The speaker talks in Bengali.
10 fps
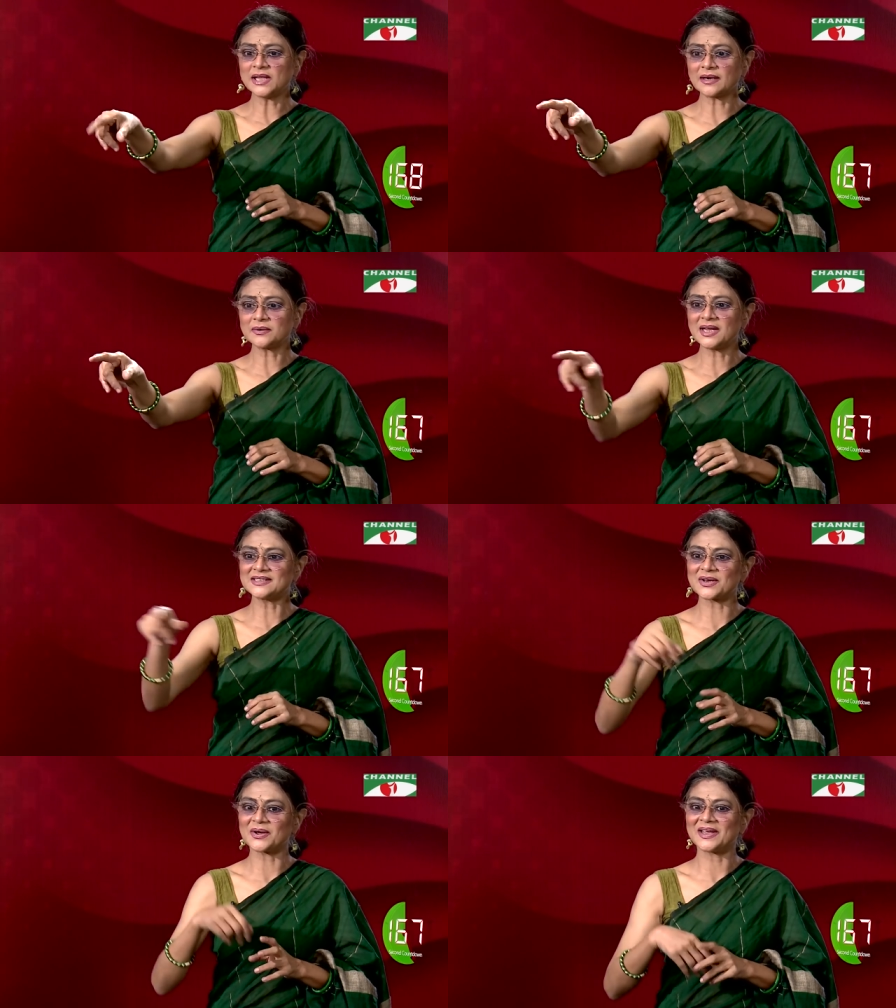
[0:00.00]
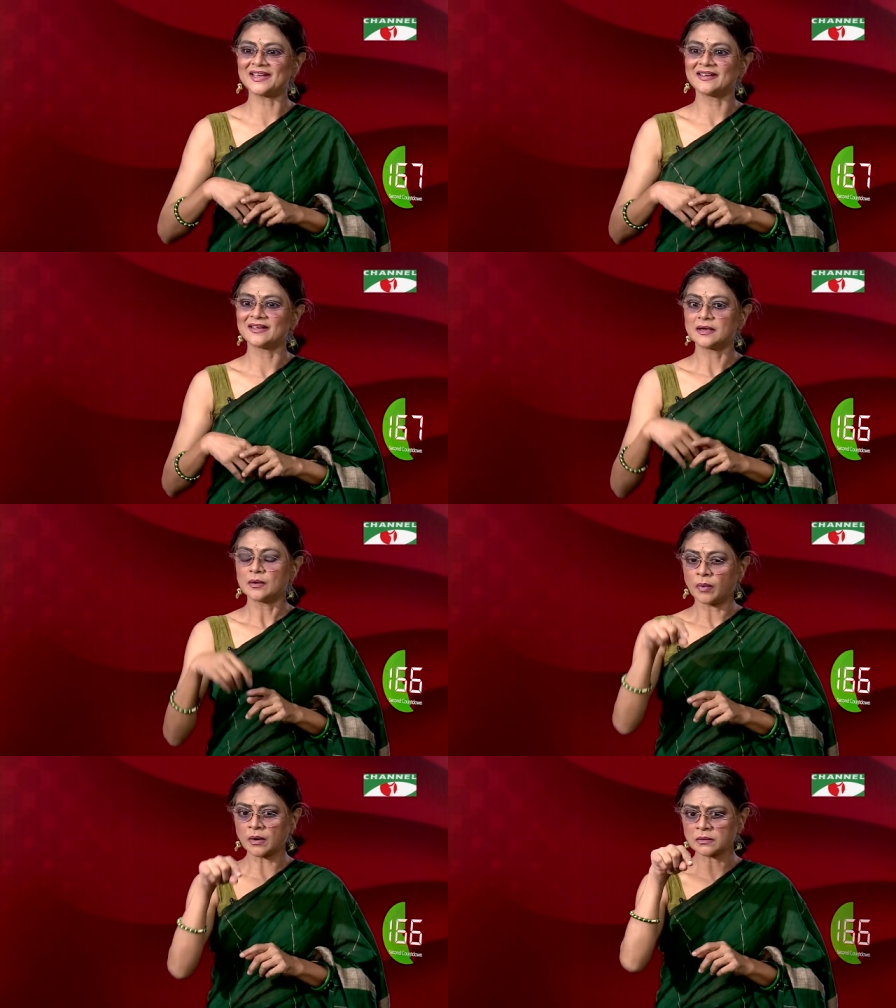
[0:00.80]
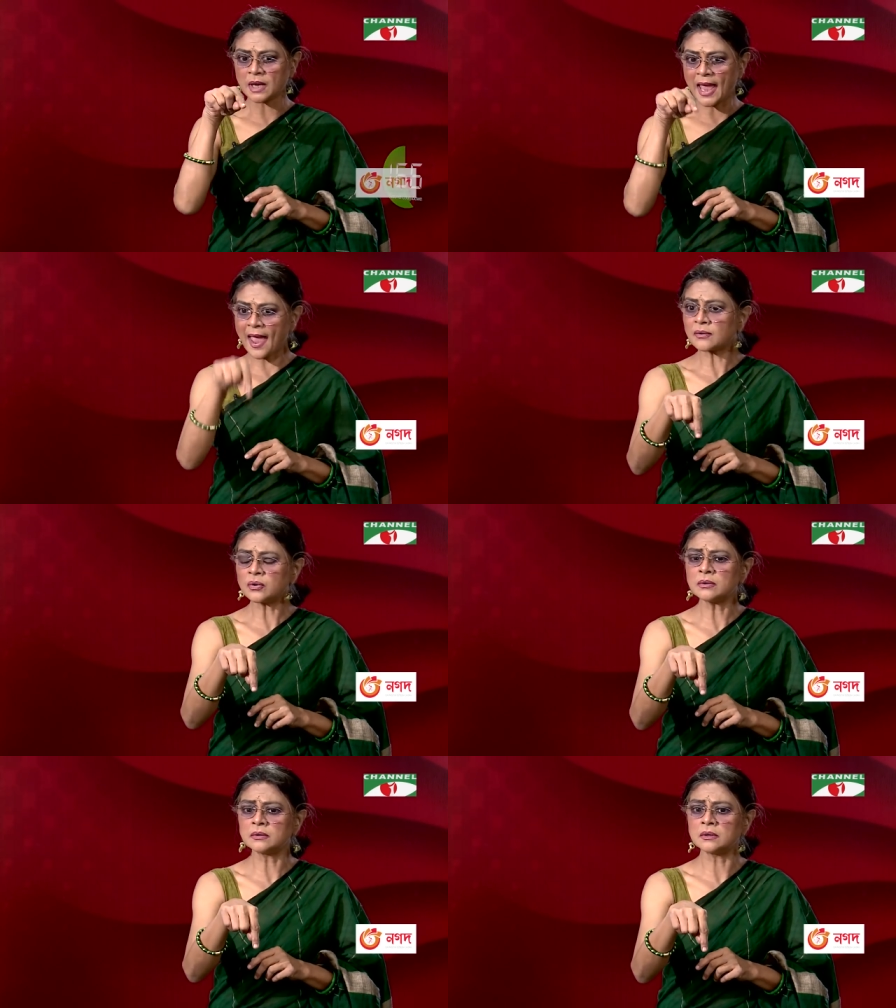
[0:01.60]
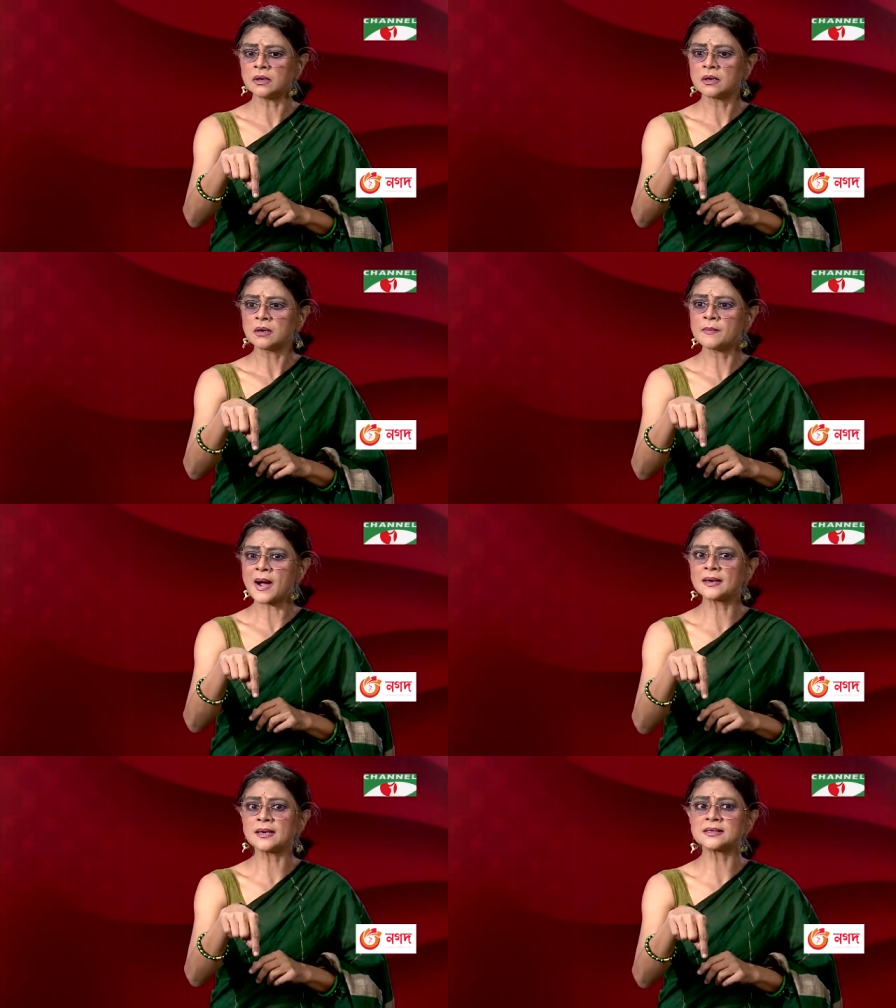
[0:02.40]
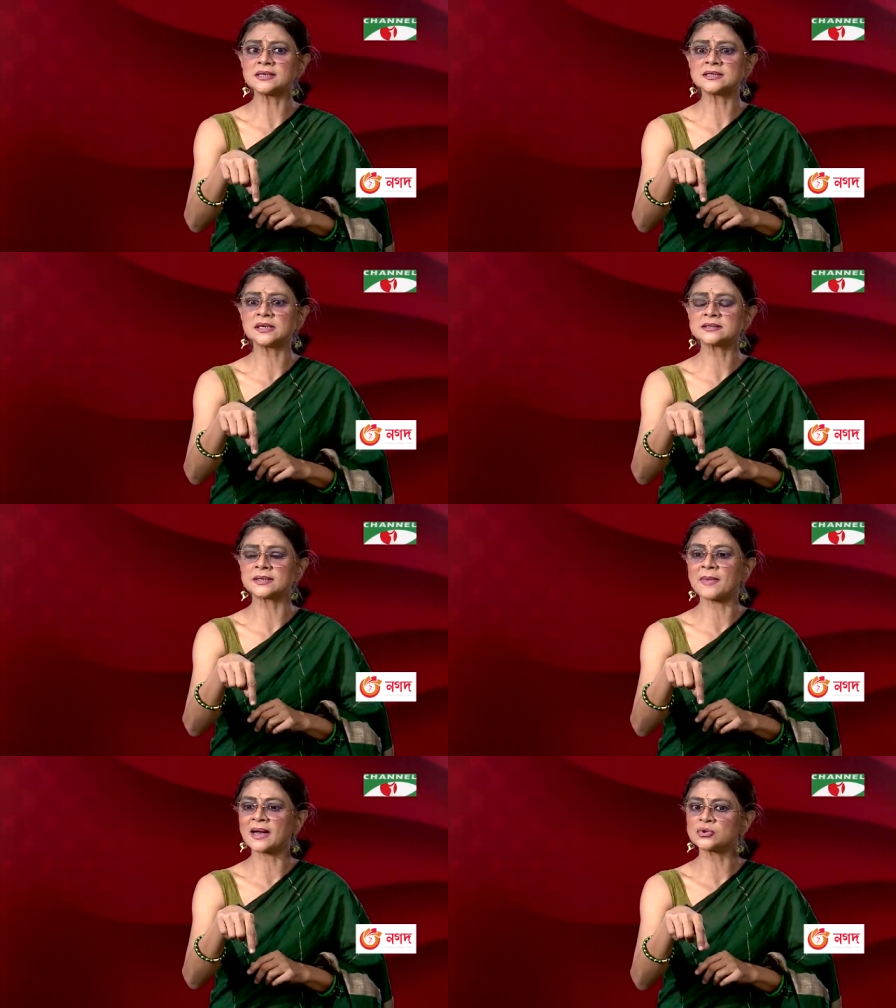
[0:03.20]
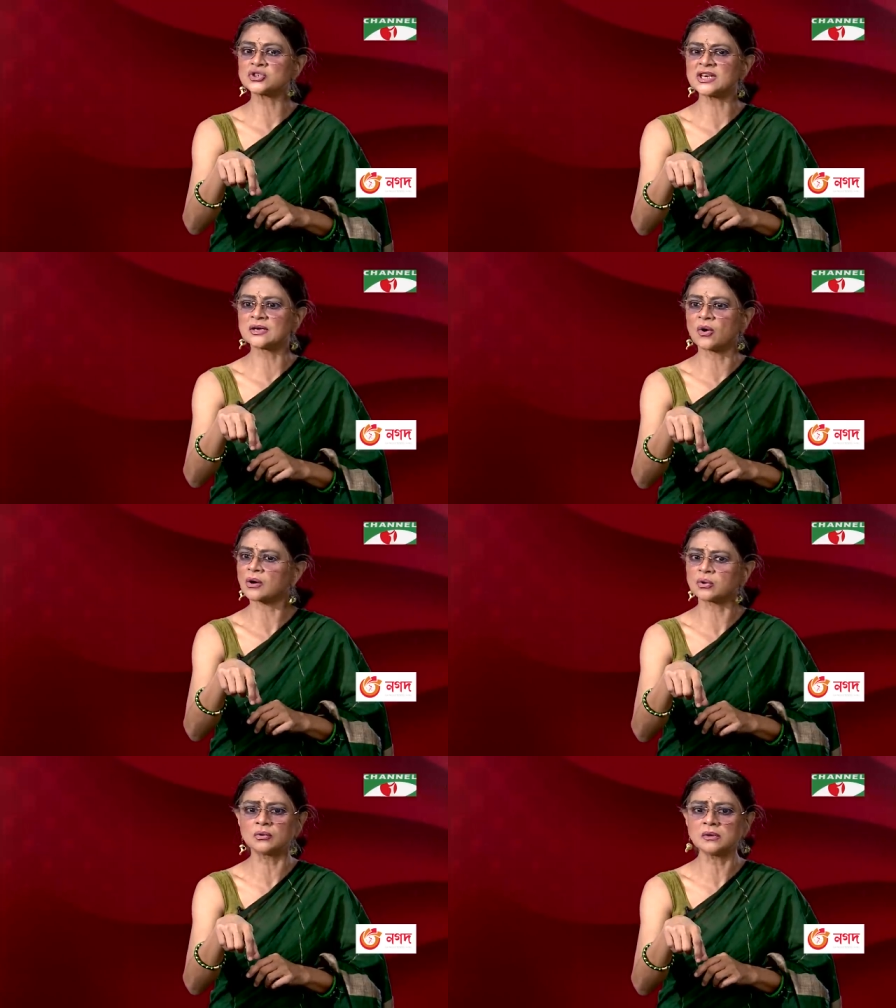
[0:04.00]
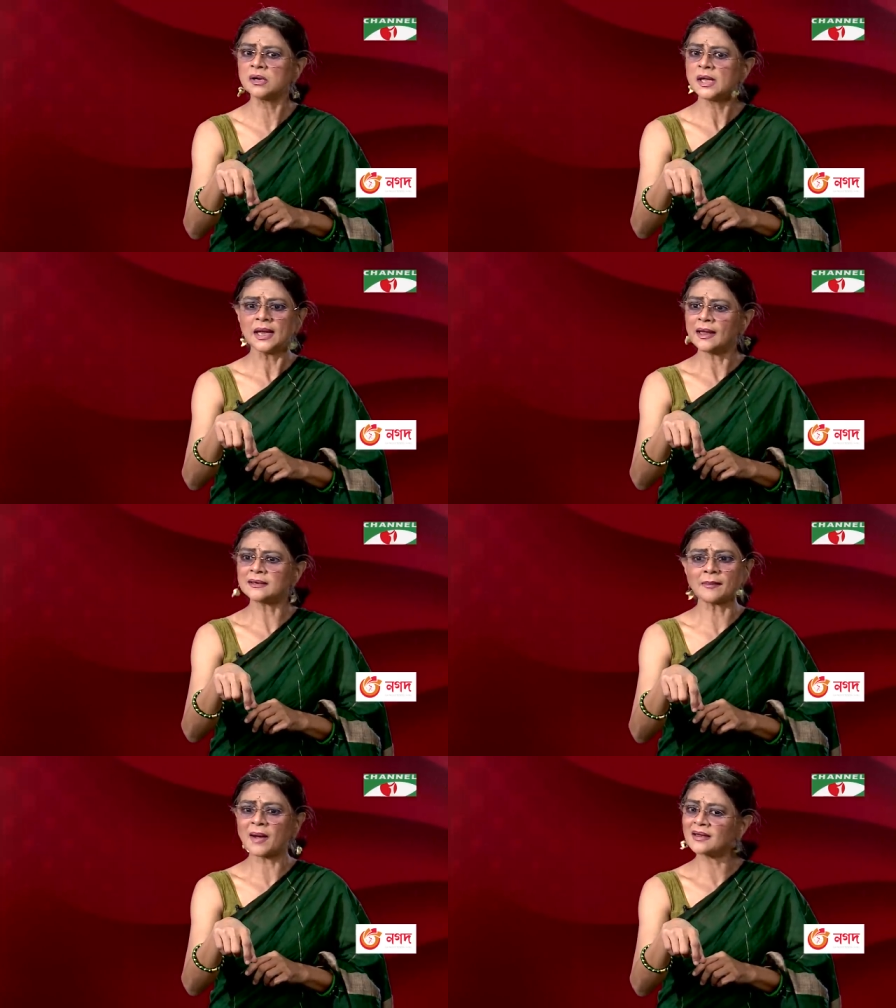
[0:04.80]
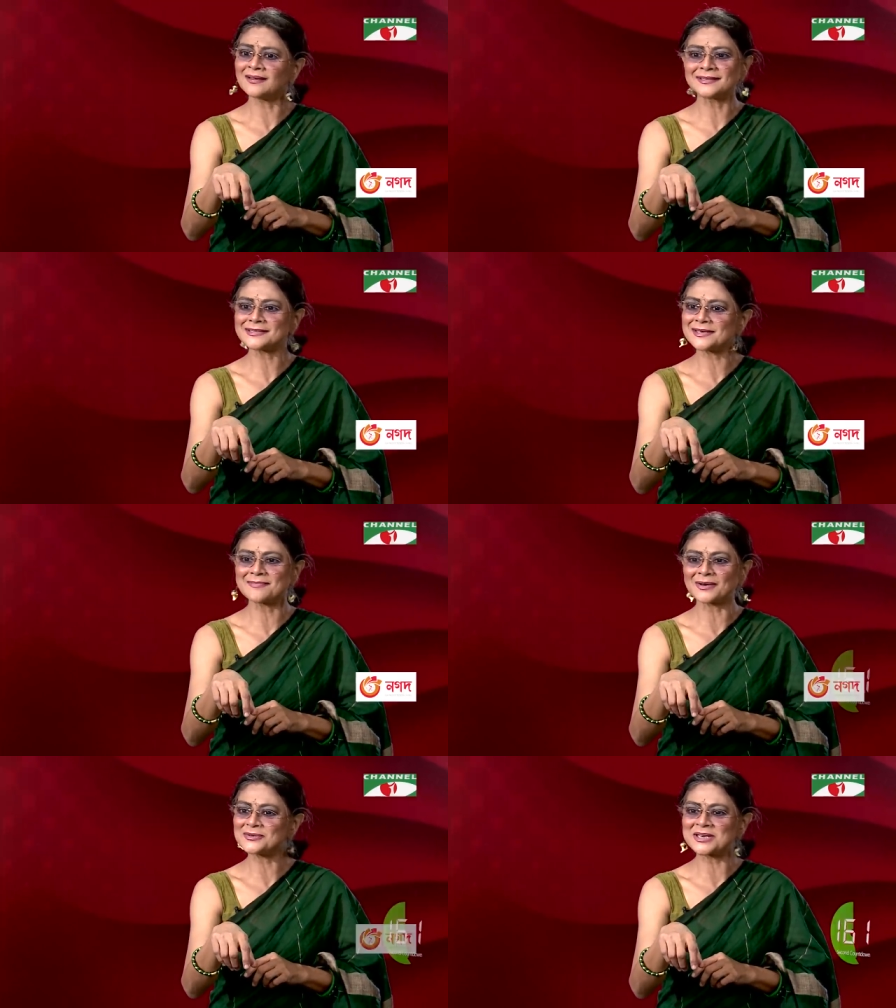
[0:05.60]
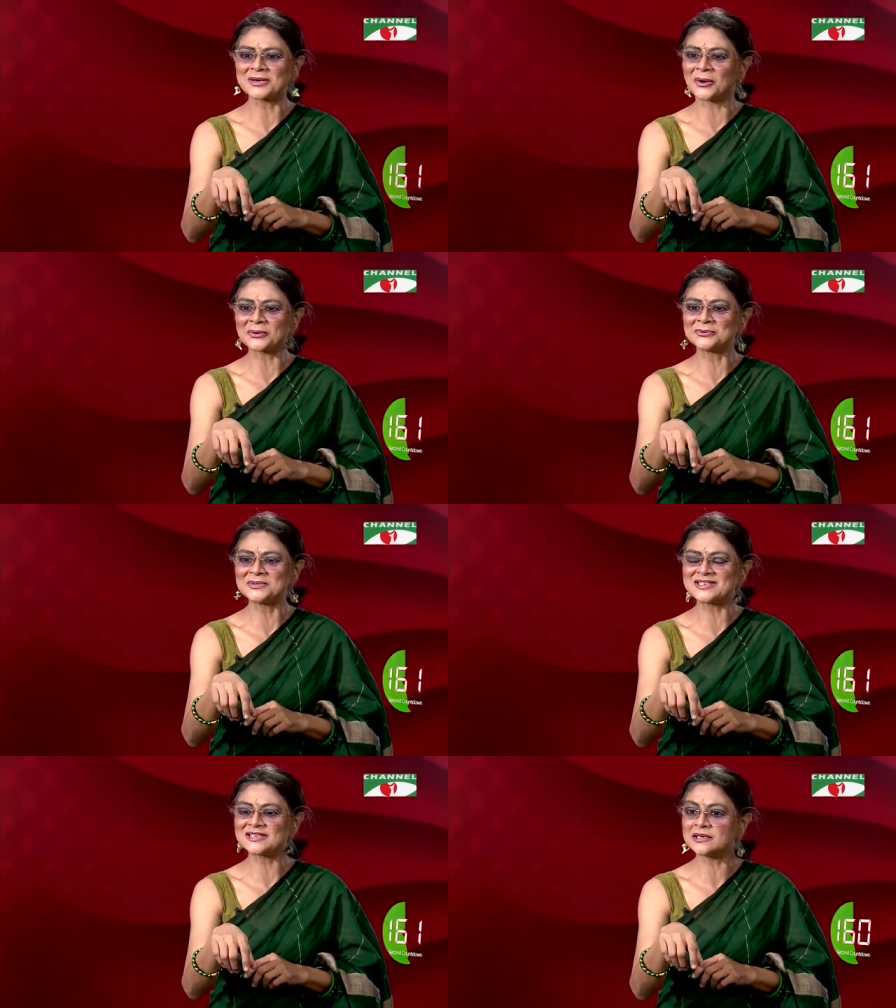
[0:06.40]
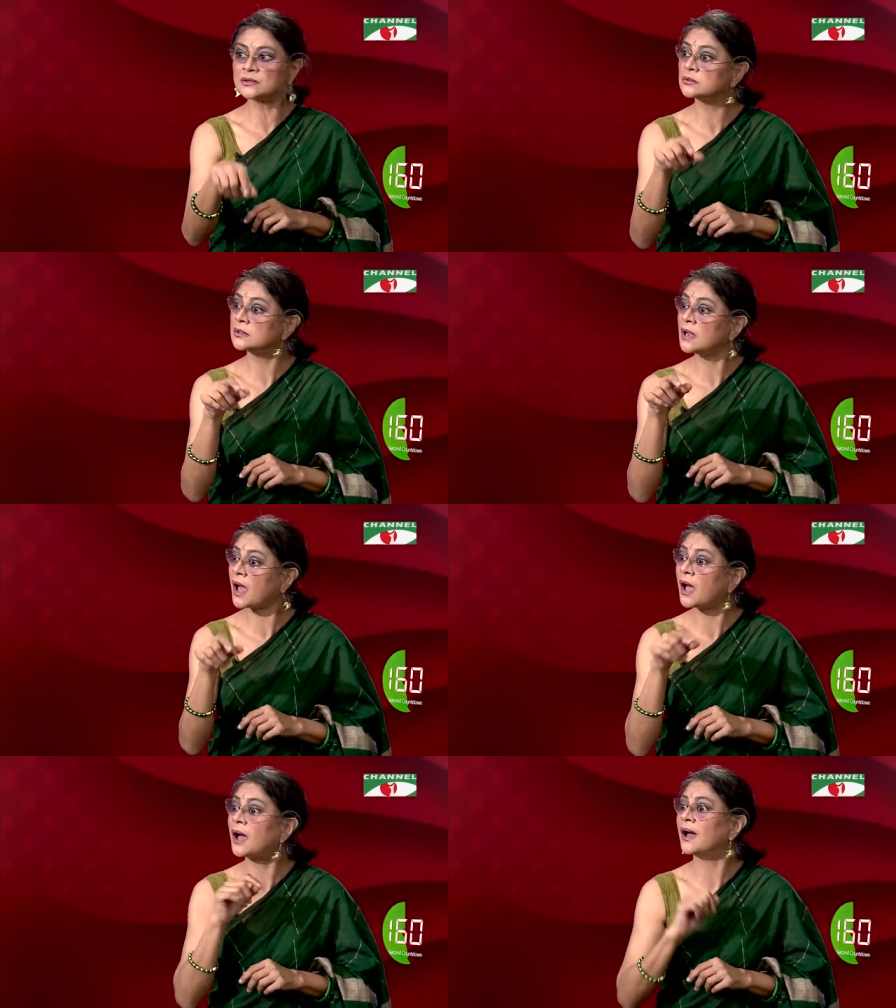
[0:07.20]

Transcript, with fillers: ধারণা জয় বরং এখন বাংলাদেশের যে মানসিক গঠন এটা বাংলাদেশের মানসিক গঠন ছিল না